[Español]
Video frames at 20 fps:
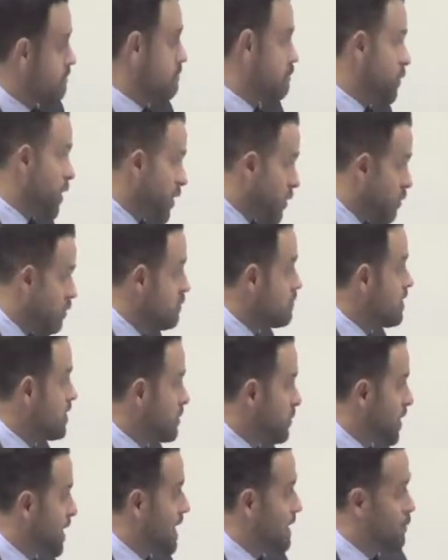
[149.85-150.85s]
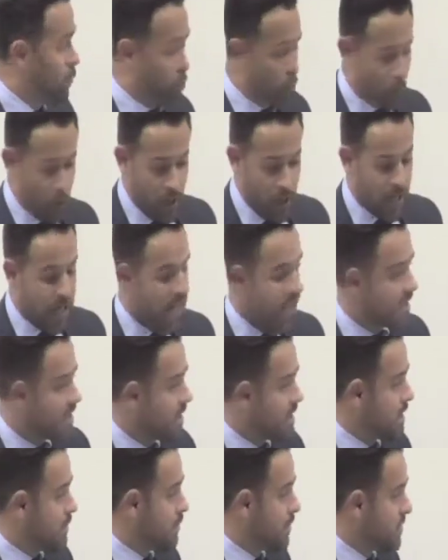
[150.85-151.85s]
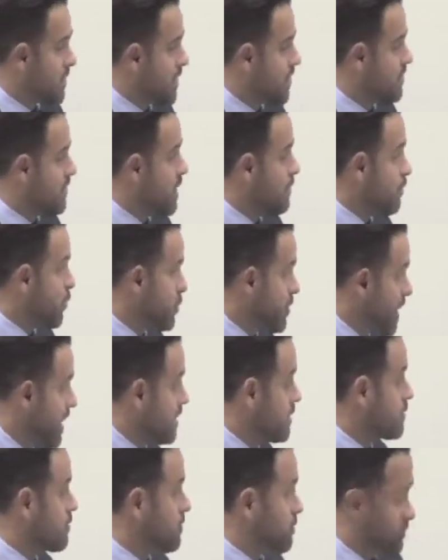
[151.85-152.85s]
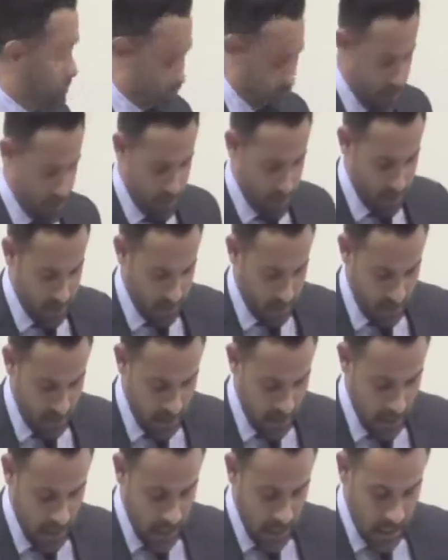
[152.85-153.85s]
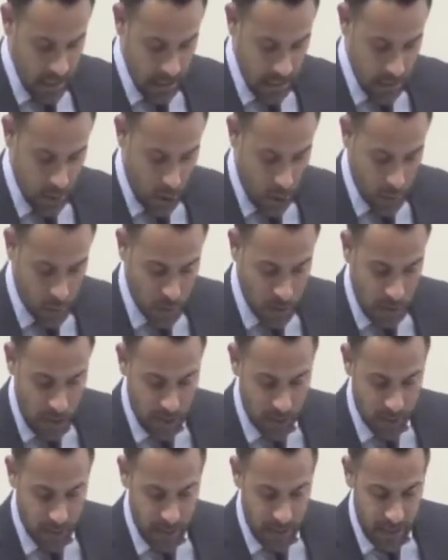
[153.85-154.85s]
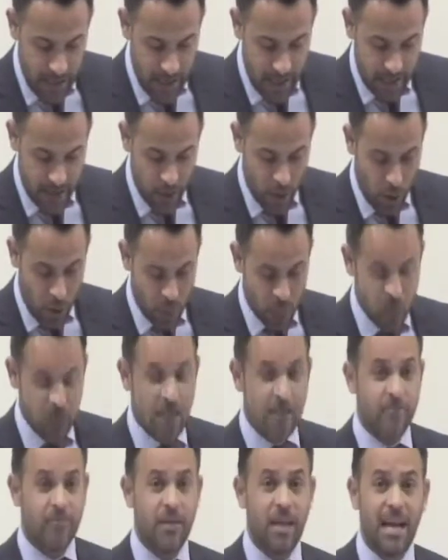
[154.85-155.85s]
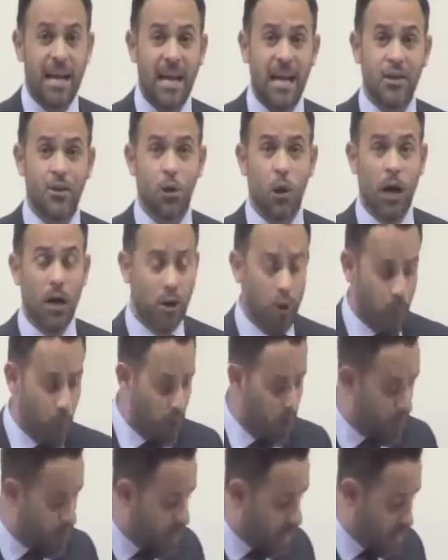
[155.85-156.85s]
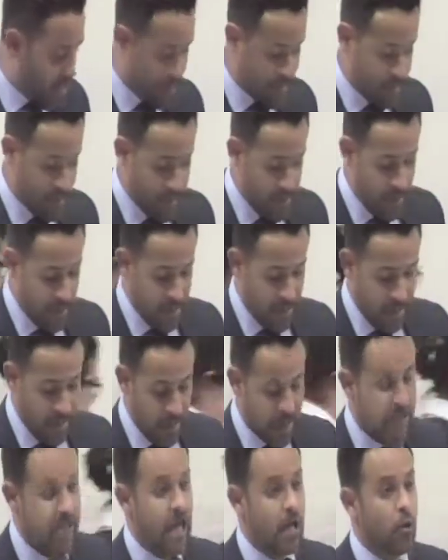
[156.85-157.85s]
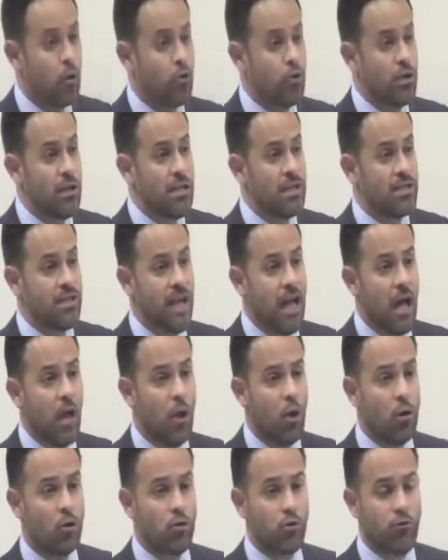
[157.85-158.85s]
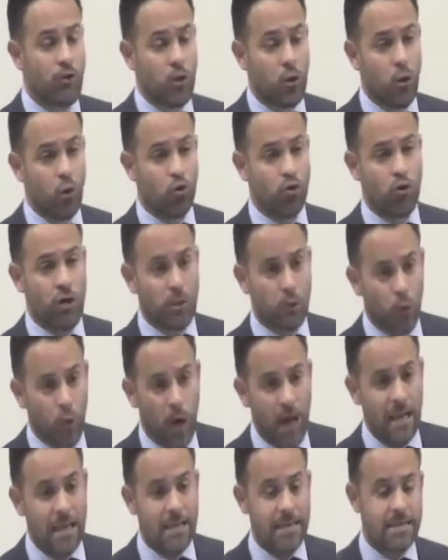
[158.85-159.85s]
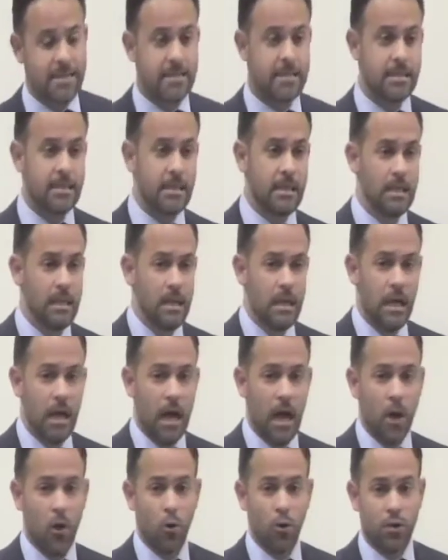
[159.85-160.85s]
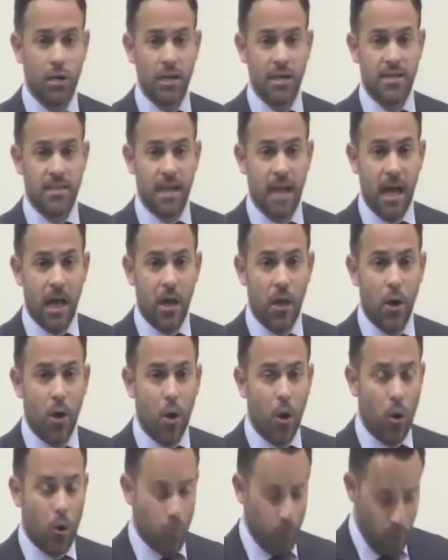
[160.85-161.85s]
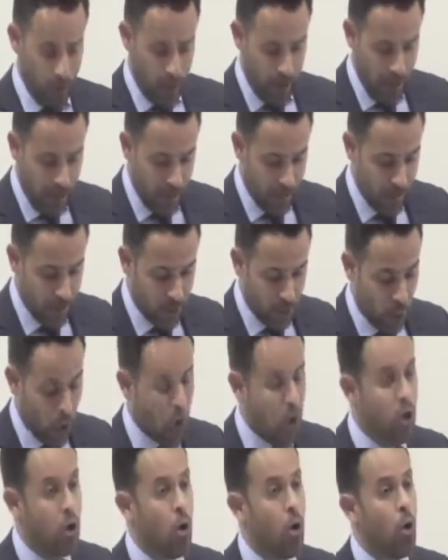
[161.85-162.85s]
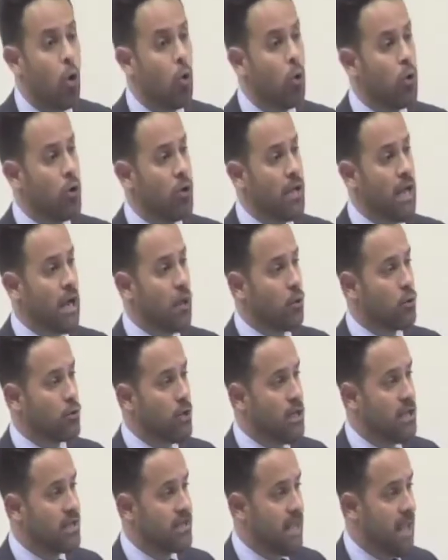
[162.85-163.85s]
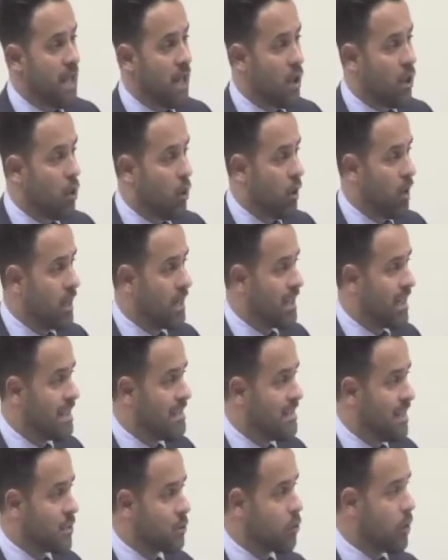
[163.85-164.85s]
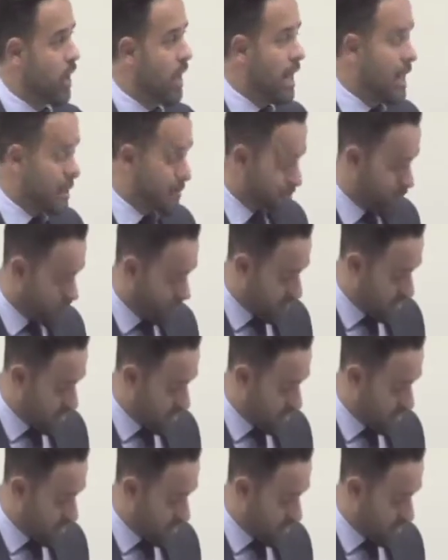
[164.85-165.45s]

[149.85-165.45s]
bueno, esperemos, don Eric, que se presente el proyecto. Y no obstante, no obstante, han hecho algo muy bien y han utilizado sus recursos naturales. Han utilizado el petróleo y han utilizado el gas natural.